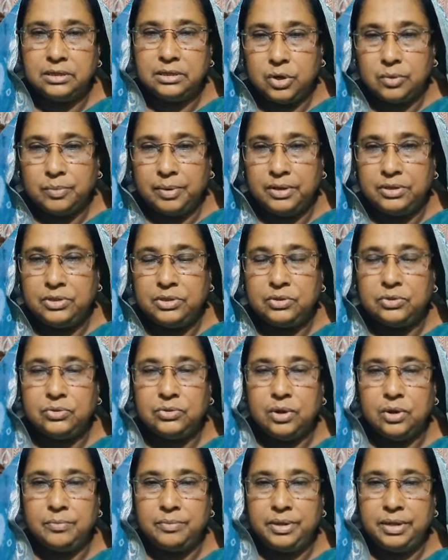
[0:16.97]
সবার
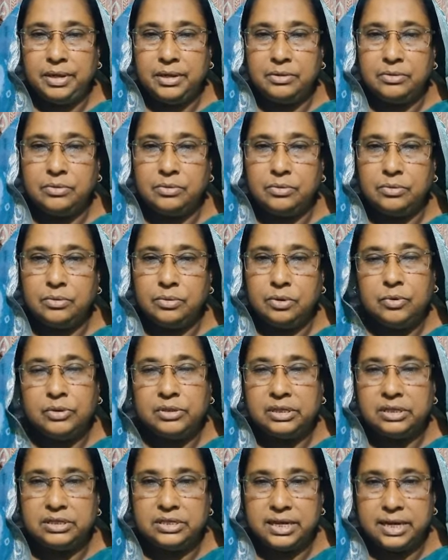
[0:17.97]
জন্য আমি একটু
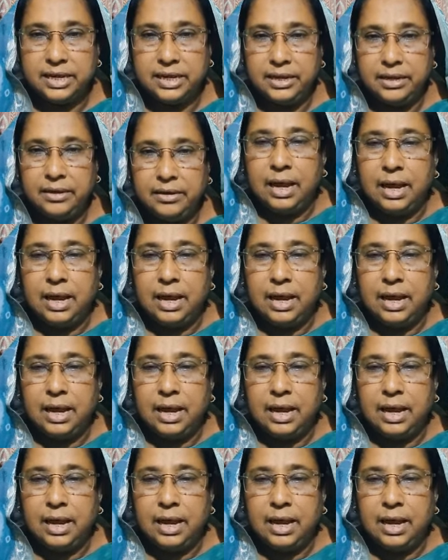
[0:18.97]
বলতে চাই